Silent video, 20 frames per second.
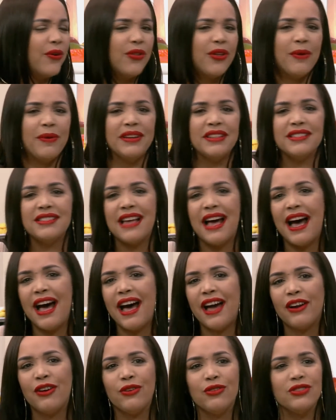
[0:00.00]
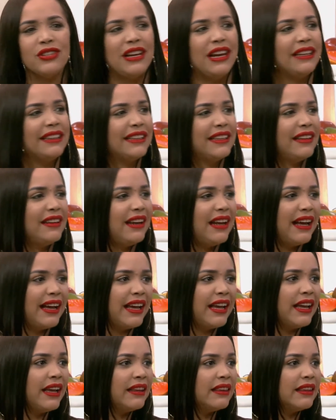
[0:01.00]
de besarnos delante de la
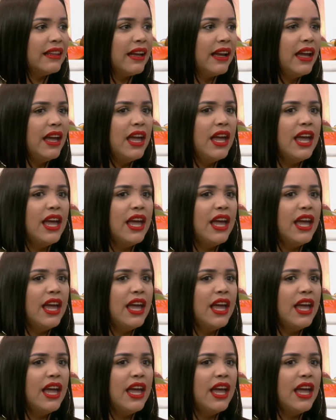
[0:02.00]
gente.